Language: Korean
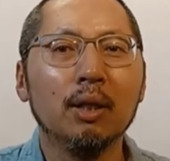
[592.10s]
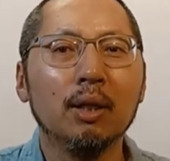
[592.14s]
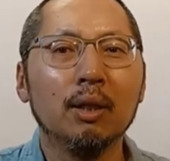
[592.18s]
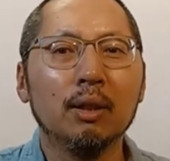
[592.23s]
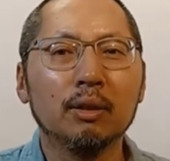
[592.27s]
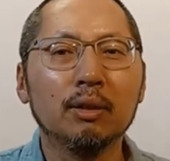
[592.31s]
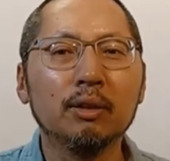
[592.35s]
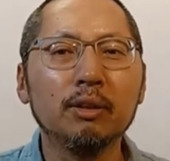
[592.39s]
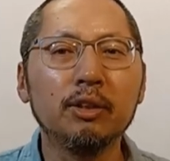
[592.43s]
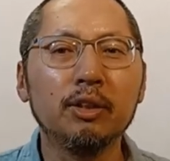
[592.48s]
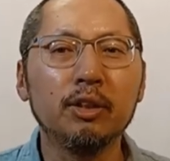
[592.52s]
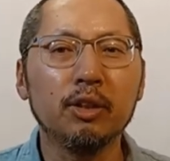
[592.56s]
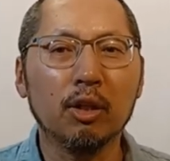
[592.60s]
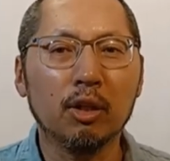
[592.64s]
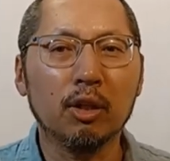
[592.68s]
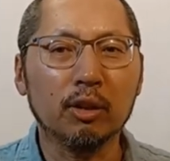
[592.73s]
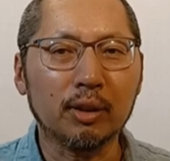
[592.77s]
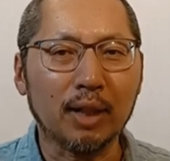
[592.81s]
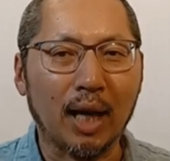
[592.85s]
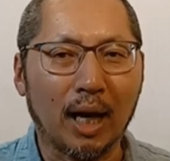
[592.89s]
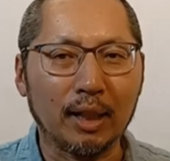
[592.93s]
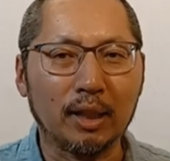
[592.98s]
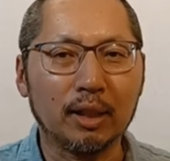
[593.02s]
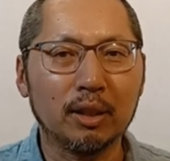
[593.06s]
드디어
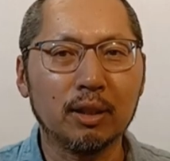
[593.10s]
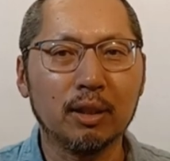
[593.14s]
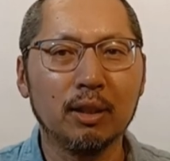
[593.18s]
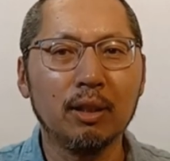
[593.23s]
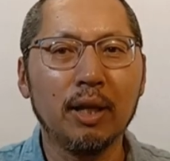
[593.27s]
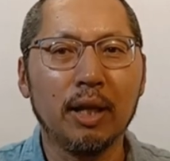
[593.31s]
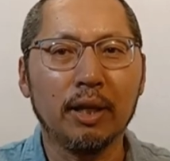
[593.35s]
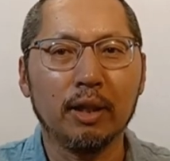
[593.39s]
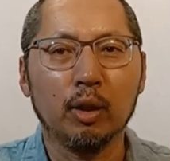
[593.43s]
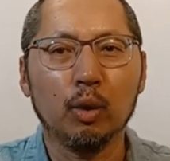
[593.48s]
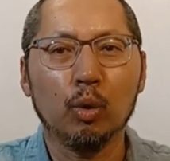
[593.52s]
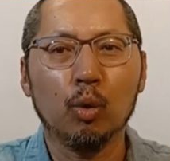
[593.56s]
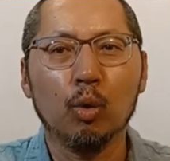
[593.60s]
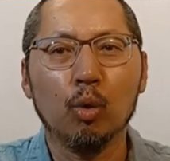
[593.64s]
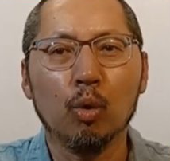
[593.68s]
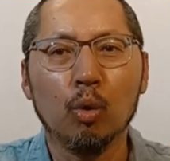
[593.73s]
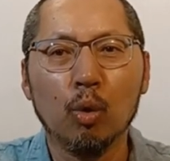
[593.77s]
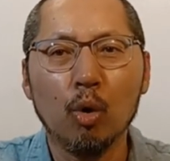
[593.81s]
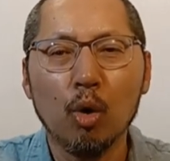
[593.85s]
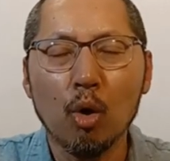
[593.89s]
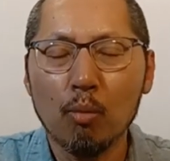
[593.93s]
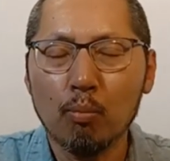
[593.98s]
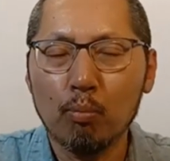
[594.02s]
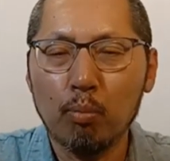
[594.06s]
닻을 내리고
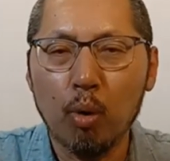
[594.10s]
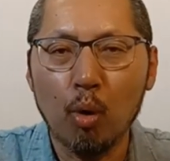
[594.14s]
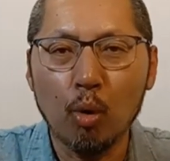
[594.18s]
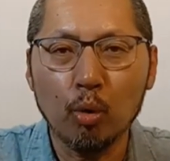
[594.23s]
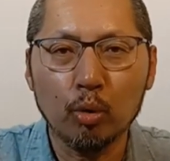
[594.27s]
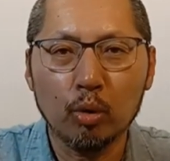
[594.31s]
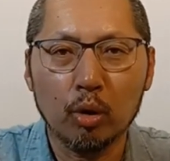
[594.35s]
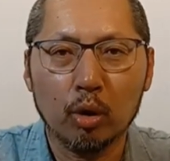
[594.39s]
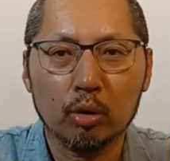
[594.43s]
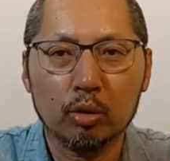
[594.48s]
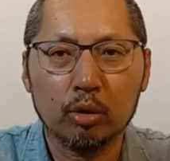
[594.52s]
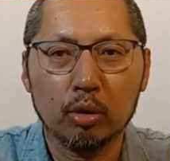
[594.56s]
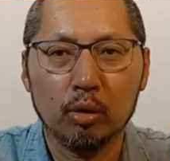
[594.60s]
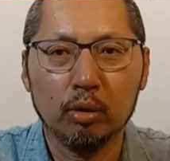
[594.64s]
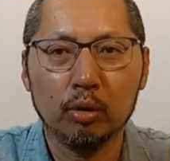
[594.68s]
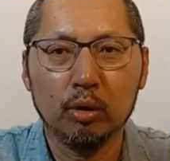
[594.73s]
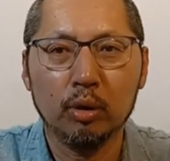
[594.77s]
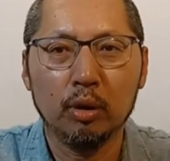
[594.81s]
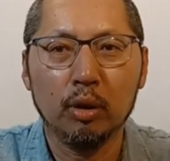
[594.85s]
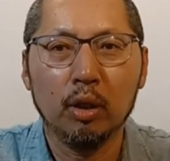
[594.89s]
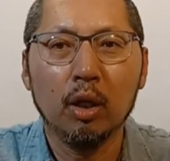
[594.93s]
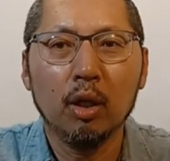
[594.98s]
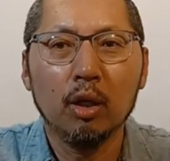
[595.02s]
폭력성을